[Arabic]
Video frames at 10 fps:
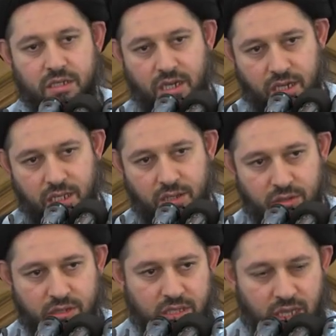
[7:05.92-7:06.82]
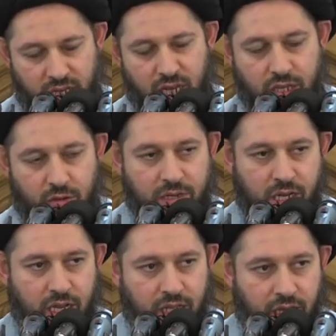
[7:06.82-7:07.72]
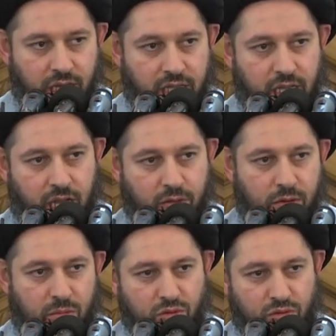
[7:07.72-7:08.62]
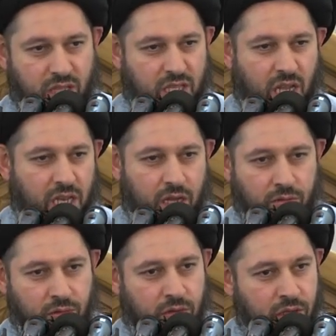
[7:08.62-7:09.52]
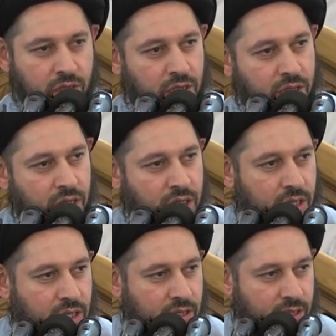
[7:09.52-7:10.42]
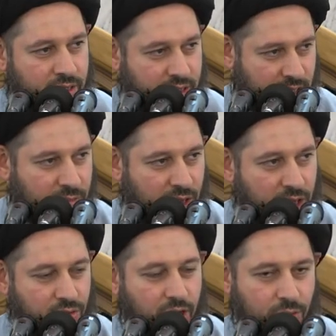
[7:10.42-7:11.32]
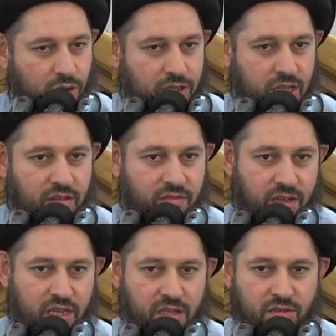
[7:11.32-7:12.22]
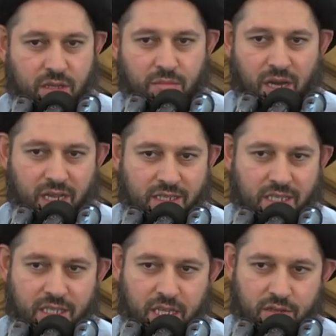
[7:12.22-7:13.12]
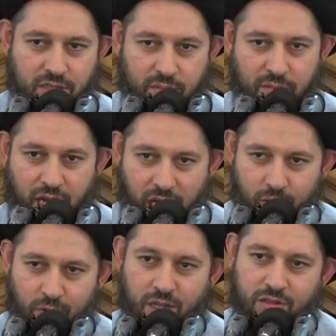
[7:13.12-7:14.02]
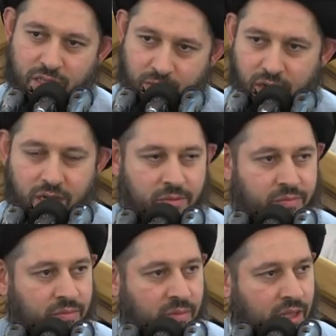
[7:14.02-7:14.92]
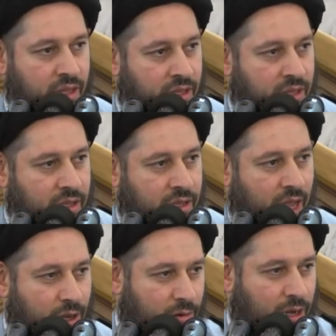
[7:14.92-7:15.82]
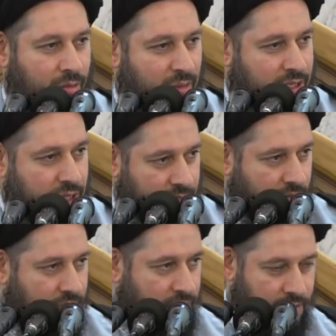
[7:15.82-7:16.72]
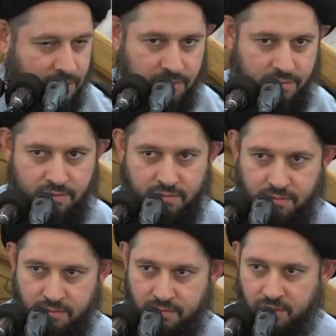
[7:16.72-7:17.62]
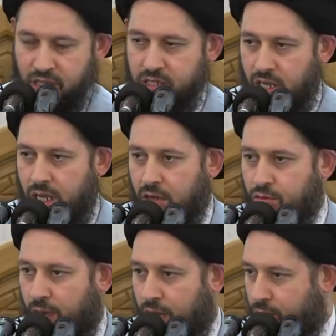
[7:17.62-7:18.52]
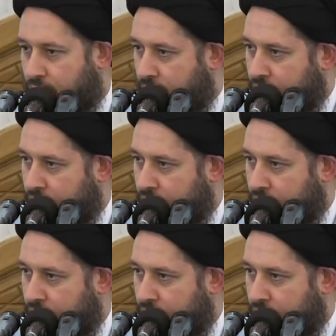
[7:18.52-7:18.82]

كانت تصنع إلى يومنا هذا هذه الحلوى موجودة له تسمياتها مختلفة تسمى عصيدة تسمى حلوى تسمى حلوى بسيطة جيء له بحلوى